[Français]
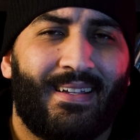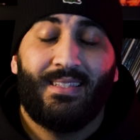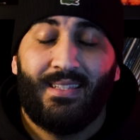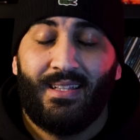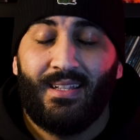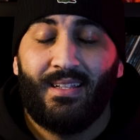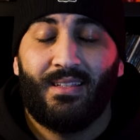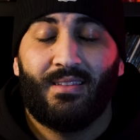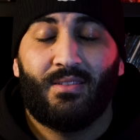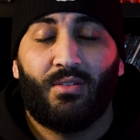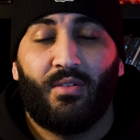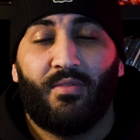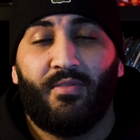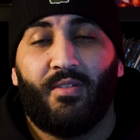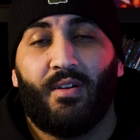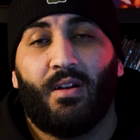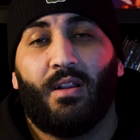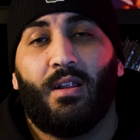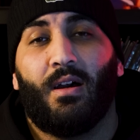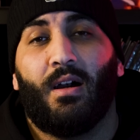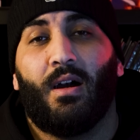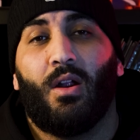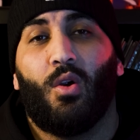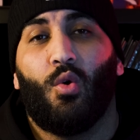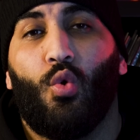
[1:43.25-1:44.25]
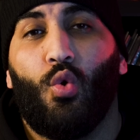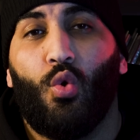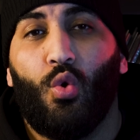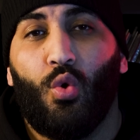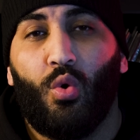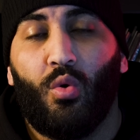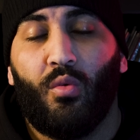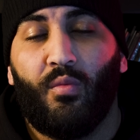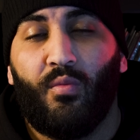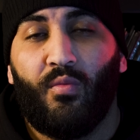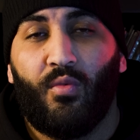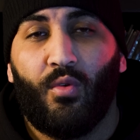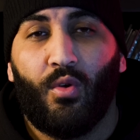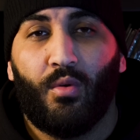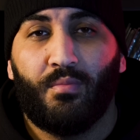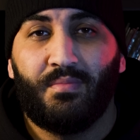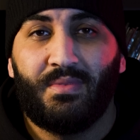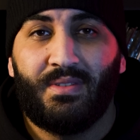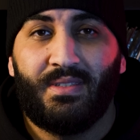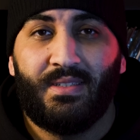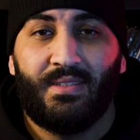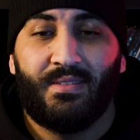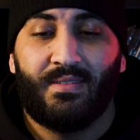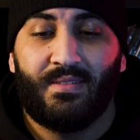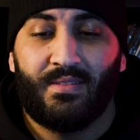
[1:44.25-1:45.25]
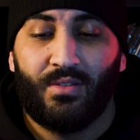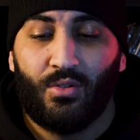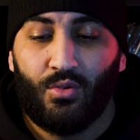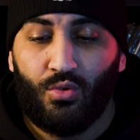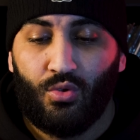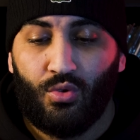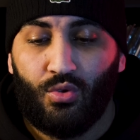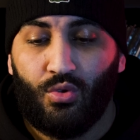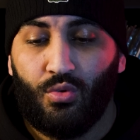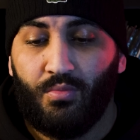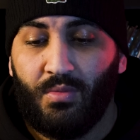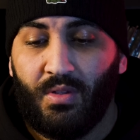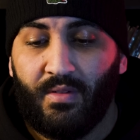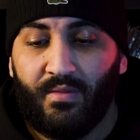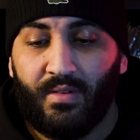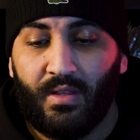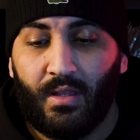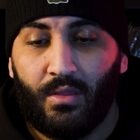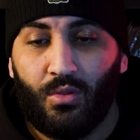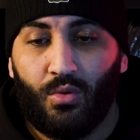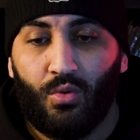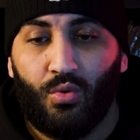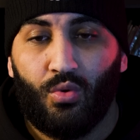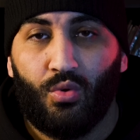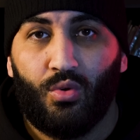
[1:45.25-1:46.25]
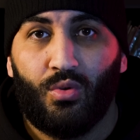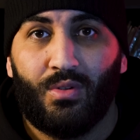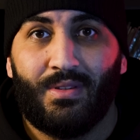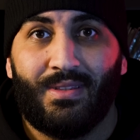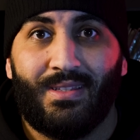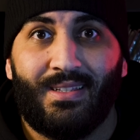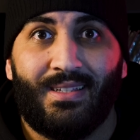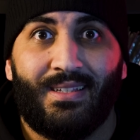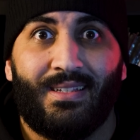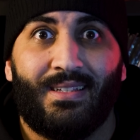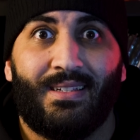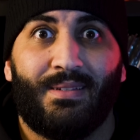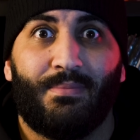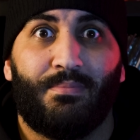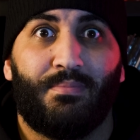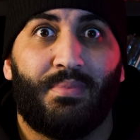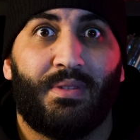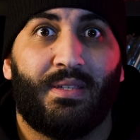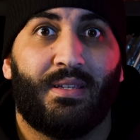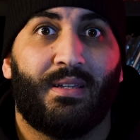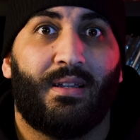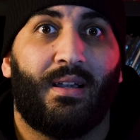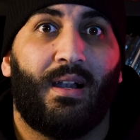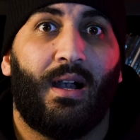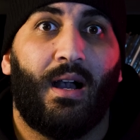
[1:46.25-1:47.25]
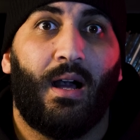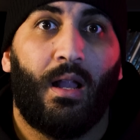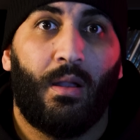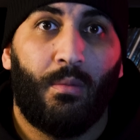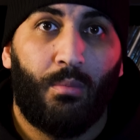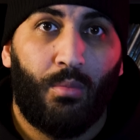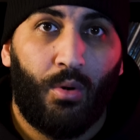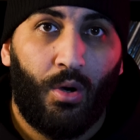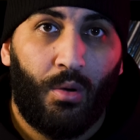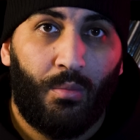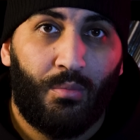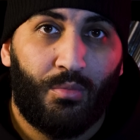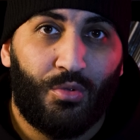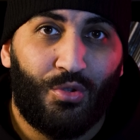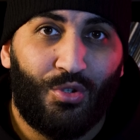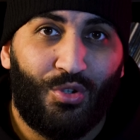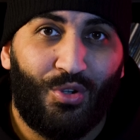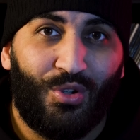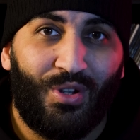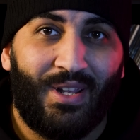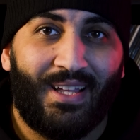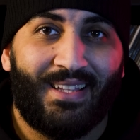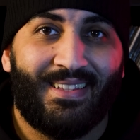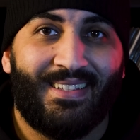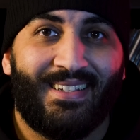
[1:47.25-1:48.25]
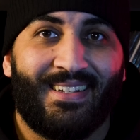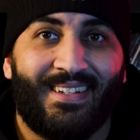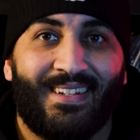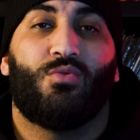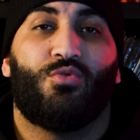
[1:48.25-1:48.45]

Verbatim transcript: Il est enfin là, le flop 10 de 2022 des pires albums de l'année.